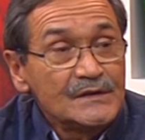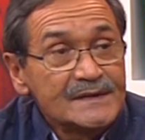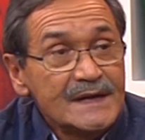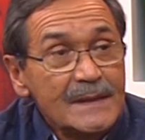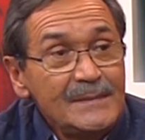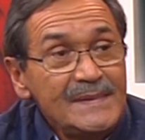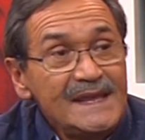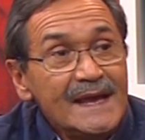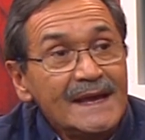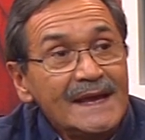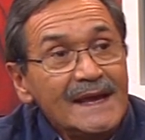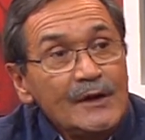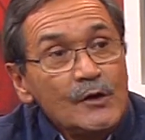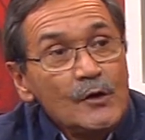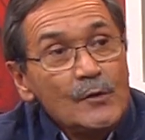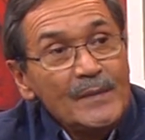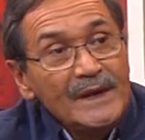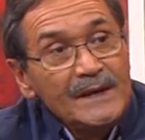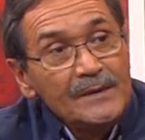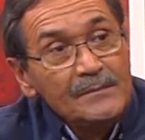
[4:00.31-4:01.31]
rápida que
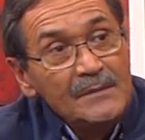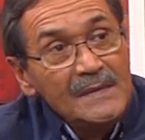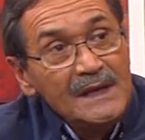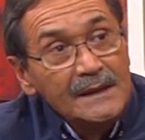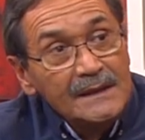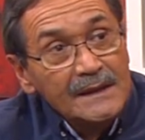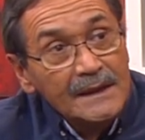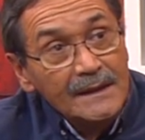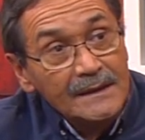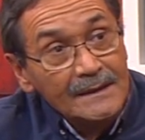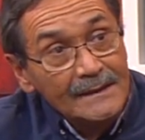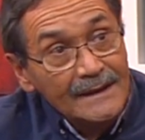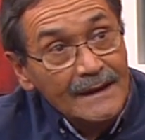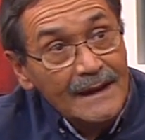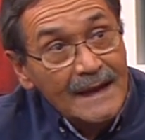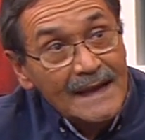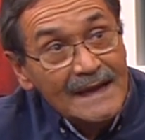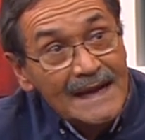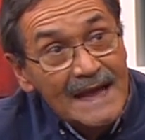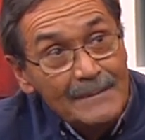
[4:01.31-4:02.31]
no permite
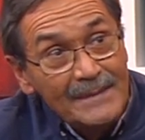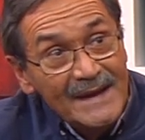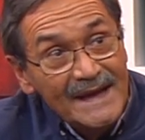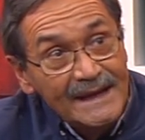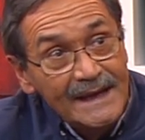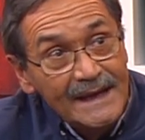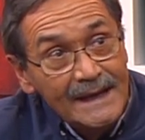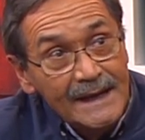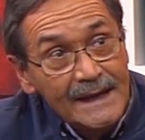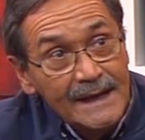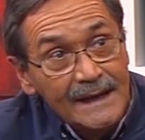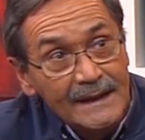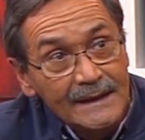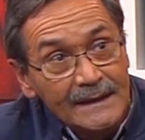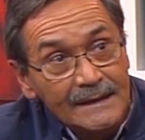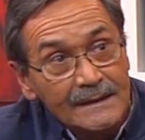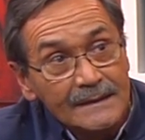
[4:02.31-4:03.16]
a la pareja